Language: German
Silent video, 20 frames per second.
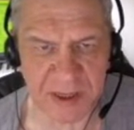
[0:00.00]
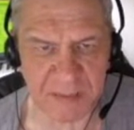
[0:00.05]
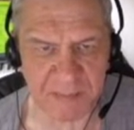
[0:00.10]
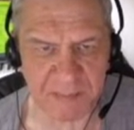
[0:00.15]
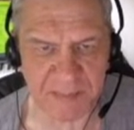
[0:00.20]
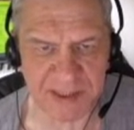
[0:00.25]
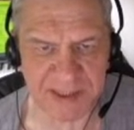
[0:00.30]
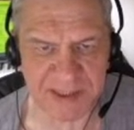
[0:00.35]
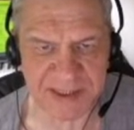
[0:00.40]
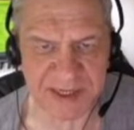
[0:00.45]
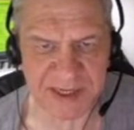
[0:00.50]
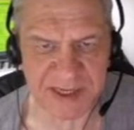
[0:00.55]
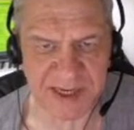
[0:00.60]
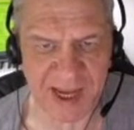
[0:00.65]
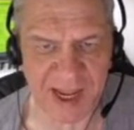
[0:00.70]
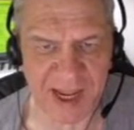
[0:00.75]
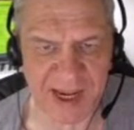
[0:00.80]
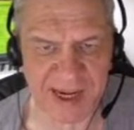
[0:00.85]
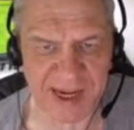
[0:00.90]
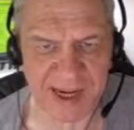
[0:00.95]
mit den
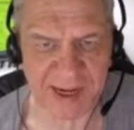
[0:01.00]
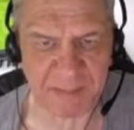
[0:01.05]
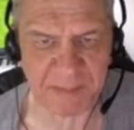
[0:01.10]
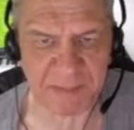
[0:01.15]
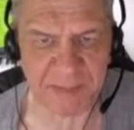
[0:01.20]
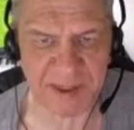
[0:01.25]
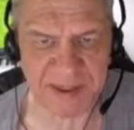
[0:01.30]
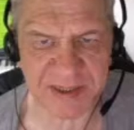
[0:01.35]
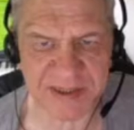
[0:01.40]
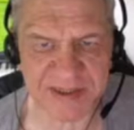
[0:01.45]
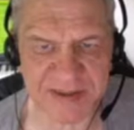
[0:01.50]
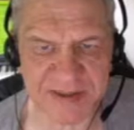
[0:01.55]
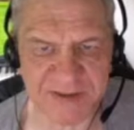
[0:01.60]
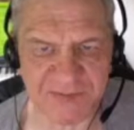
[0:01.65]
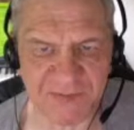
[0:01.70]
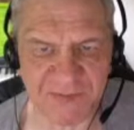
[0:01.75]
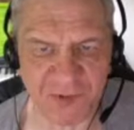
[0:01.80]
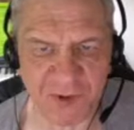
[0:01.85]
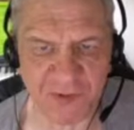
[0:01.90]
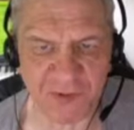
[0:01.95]

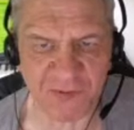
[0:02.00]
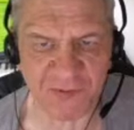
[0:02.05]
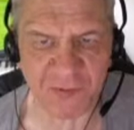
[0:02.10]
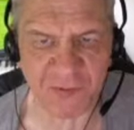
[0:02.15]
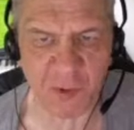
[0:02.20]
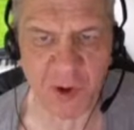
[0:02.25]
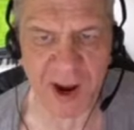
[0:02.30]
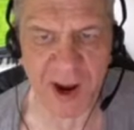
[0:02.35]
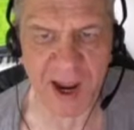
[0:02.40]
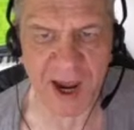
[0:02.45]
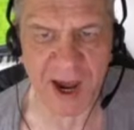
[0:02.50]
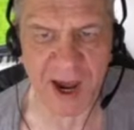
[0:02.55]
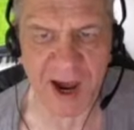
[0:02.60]
Ergebnissen von vorher